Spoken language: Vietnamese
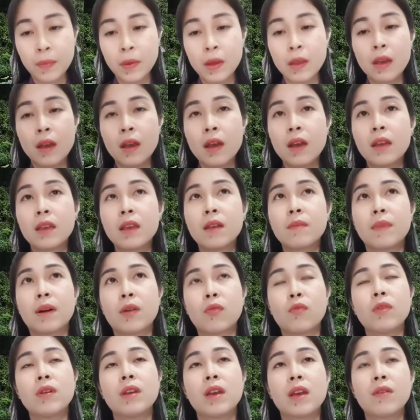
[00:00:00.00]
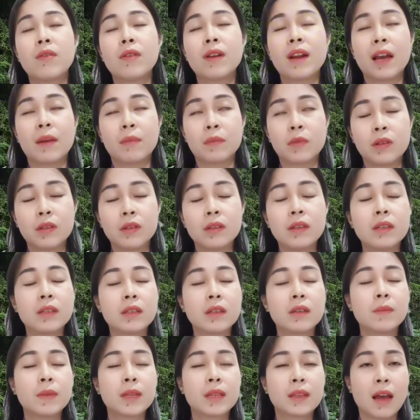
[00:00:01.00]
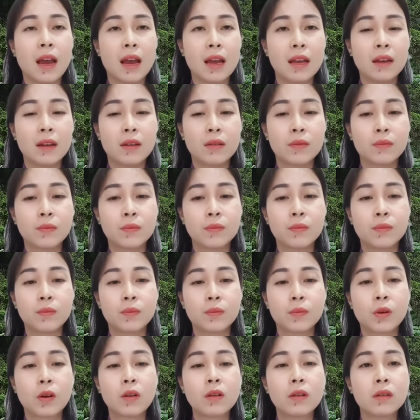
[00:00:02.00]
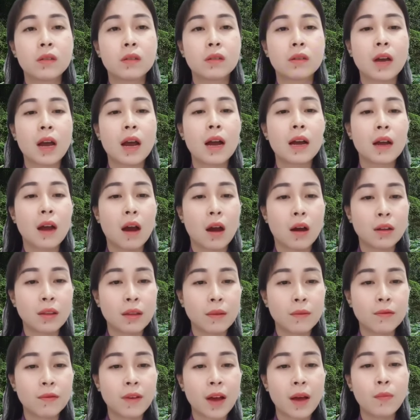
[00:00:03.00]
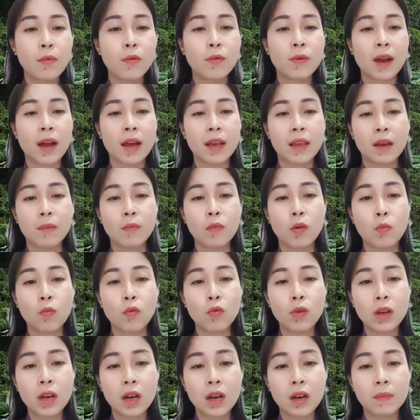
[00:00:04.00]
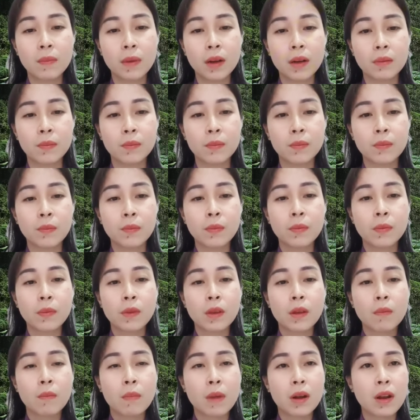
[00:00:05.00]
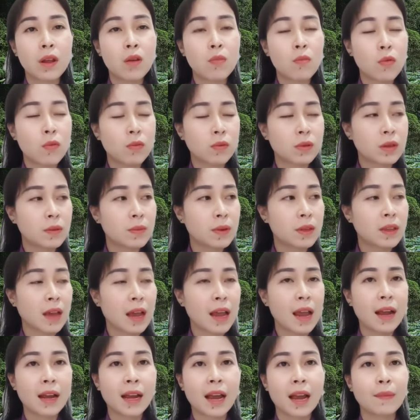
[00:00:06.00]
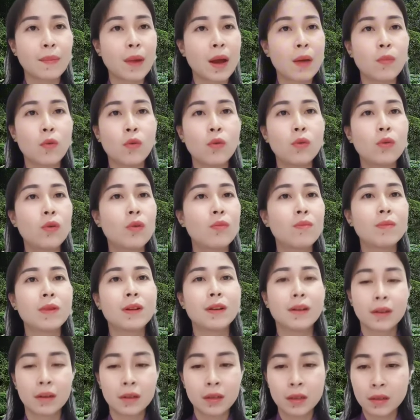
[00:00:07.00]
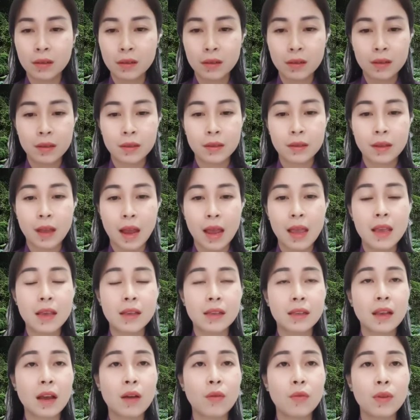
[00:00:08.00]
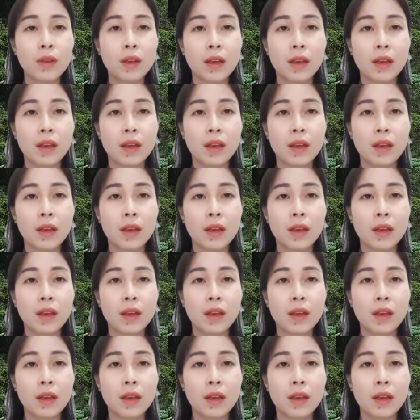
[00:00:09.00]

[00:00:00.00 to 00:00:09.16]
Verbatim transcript: nhưng mà quý vị có làm được như sư minh tệ không có được hơn họ tâm pháp một ngày nhận một buổi cơm không và nếu một sư minh tệ ăn ngày ba buổi cũng được nữa tại vì sao quý vị